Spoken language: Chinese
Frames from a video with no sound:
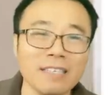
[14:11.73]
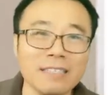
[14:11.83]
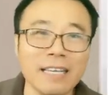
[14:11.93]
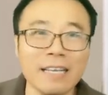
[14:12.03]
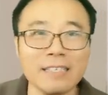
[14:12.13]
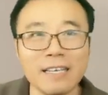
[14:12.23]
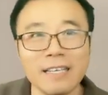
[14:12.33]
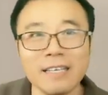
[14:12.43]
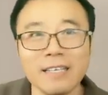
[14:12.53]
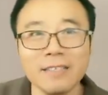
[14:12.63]
再一个呢，
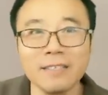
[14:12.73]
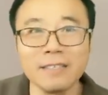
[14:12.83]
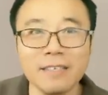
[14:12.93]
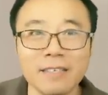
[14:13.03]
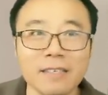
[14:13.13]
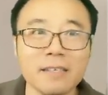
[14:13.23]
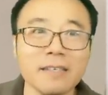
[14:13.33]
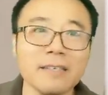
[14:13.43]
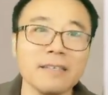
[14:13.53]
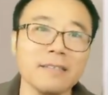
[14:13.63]
就是
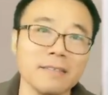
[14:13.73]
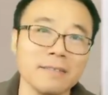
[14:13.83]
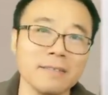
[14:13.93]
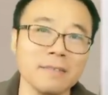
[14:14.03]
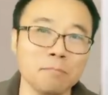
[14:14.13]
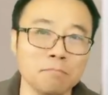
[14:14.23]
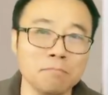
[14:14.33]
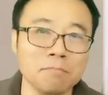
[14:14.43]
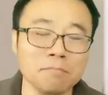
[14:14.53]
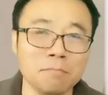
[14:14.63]
你
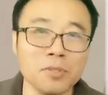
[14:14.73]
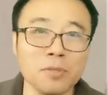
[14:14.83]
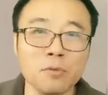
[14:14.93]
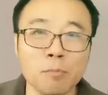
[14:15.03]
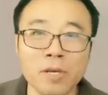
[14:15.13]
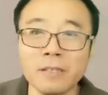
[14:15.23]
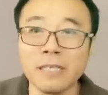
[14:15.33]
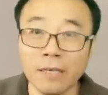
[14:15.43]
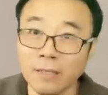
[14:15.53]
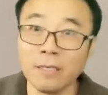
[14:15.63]
不能说不要
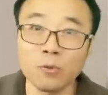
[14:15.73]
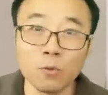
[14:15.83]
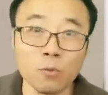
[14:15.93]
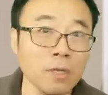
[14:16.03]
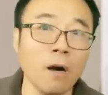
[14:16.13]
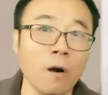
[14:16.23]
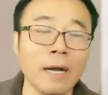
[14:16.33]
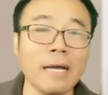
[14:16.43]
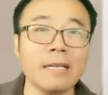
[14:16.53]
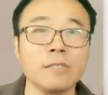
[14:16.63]
讲任何中国的好
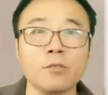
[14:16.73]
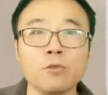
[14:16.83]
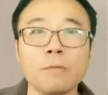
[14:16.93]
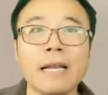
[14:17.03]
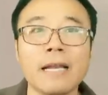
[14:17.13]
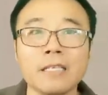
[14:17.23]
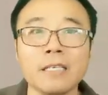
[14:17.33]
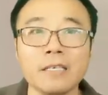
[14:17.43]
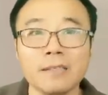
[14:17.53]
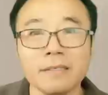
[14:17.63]
话，就是说白了，
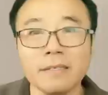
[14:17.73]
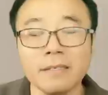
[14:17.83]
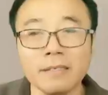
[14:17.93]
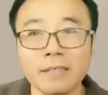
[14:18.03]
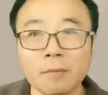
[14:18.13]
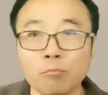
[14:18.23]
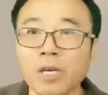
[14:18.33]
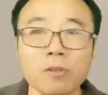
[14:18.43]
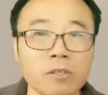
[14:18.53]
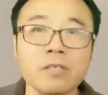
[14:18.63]
你你
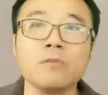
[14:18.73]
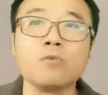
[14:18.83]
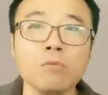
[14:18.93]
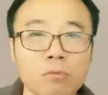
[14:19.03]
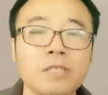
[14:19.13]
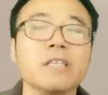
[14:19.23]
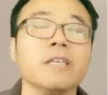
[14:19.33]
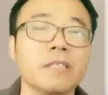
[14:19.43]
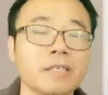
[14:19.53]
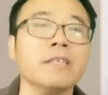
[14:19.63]
不要提中国这个
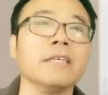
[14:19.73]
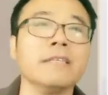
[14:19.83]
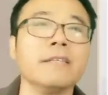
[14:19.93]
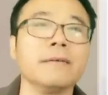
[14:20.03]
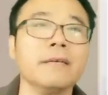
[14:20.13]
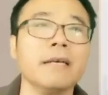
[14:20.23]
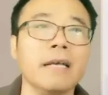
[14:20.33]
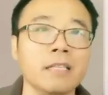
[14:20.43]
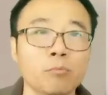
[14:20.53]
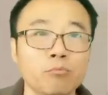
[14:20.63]
是可以的。
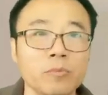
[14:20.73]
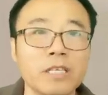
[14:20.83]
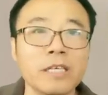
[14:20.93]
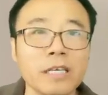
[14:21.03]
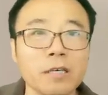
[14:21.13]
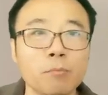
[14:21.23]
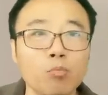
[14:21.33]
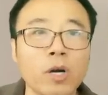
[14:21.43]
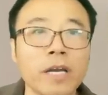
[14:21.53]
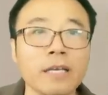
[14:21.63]
哎，你你可以
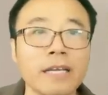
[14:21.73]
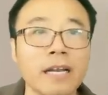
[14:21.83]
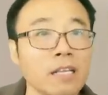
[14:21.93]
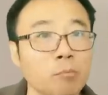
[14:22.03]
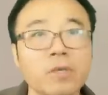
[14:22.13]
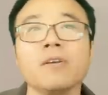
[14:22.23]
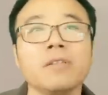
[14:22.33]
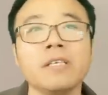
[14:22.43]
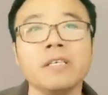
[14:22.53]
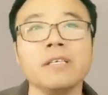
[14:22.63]
不黑，但是你不要
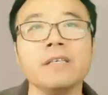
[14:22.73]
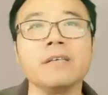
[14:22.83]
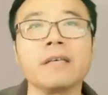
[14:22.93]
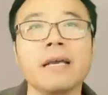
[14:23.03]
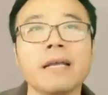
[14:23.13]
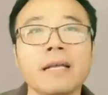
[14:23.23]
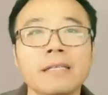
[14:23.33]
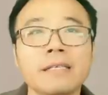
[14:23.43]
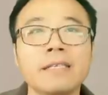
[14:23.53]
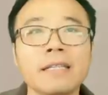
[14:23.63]
提。哎，
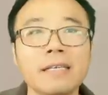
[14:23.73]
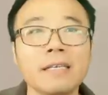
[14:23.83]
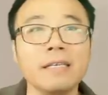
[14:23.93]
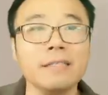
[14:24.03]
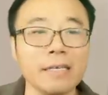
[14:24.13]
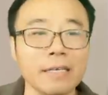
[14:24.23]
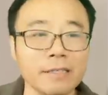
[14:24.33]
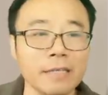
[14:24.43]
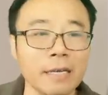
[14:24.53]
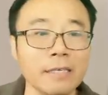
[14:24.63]
你像你像
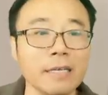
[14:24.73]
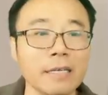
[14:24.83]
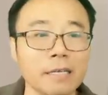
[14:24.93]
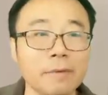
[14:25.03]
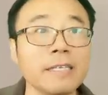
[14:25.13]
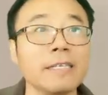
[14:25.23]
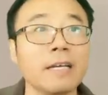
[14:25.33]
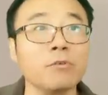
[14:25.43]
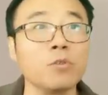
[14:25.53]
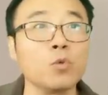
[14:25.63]
西康这个里边一
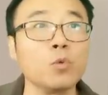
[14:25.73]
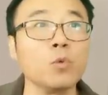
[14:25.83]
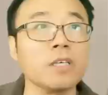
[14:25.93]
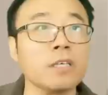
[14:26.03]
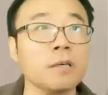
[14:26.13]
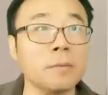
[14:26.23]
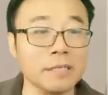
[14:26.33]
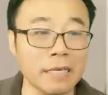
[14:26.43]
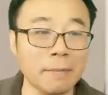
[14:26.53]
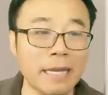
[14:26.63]
讲说，中国的课本
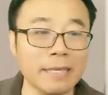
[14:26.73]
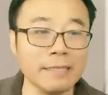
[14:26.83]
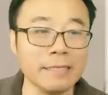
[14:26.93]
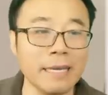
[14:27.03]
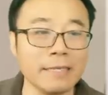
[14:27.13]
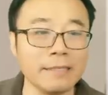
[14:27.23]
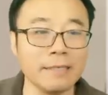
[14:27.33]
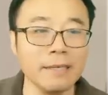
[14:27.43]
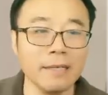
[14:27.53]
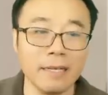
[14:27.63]
讲马来西亚
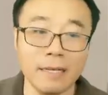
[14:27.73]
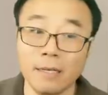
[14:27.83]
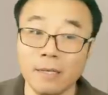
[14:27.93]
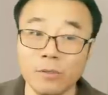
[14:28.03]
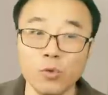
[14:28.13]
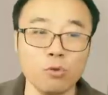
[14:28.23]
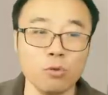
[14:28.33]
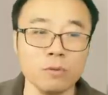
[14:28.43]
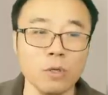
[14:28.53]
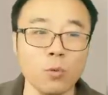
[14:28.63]
是呃最
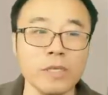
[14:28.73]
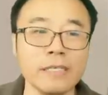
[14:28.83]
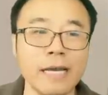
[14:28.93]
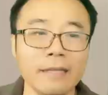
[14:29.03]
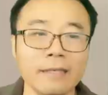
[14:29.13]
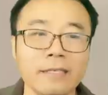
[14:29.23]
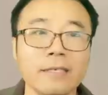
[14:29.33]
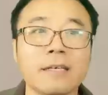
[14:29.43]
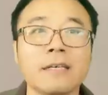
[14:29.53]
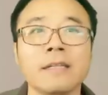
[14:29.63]
穷的国家，那这
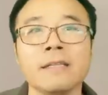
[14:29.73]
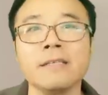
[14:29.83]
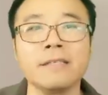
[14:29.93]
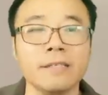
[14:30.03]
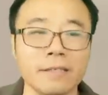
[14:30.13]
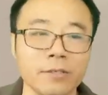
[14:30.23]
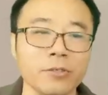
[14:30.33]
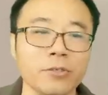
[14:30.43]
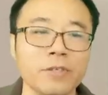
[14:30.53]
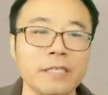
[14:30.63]
个肯定是就
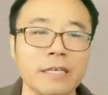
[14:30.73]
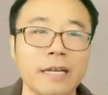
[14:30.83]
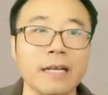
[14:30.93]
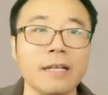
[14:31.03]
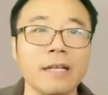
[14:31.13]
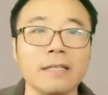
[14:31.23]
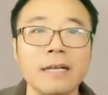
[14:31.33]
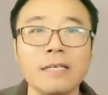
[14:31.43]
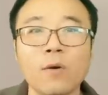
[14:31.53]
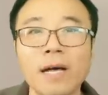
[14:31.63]
有问题了。但
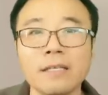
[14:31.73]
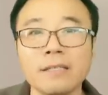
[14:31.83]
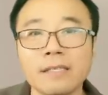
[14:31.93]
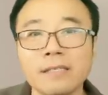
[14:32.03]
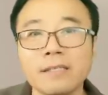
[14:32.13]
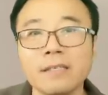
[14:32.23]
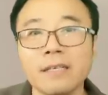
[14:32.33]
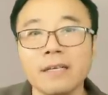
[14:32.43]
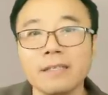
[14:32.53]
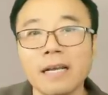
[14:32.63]
是这个话题呢，其实
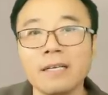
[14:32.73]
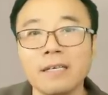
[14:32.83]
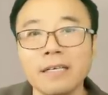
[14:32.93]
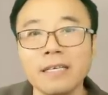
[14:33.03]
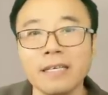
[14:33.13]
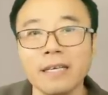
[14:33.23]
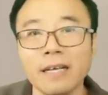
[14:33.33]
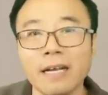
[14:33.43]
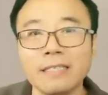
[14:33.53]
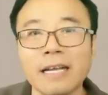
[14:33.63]
它可以
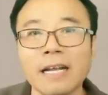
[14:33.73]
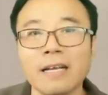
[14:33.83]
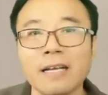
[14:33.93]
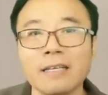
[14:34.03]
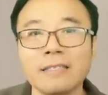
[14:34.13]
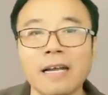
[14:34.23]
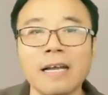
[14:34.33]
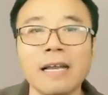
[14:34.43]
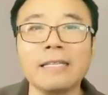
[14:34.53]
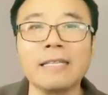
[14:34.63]
啊敞敞
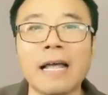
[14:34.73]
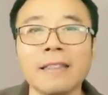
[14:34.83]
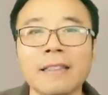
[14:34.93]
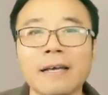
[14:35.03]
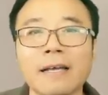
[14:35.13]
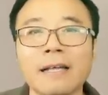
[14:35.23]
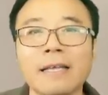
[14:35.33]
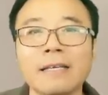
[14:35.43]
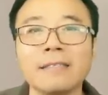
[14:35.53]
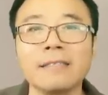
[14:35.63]
开来谈的啊，
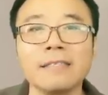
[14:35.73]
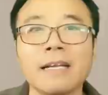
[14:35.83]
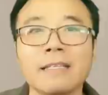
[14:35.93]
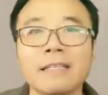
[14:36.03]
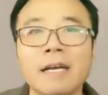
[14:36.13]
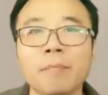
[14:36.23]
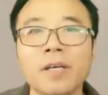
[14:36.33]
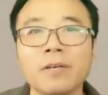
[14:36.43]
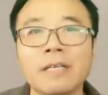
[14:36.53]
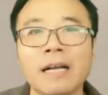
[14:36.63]
但是实际上呢，他没
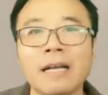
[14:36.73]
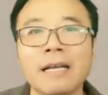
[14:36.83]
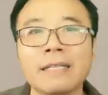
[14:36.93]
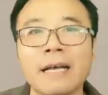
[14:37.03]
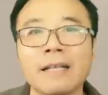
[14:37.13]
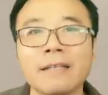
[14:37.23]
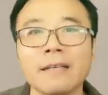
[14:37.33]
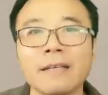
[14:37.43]
有敞开来谈。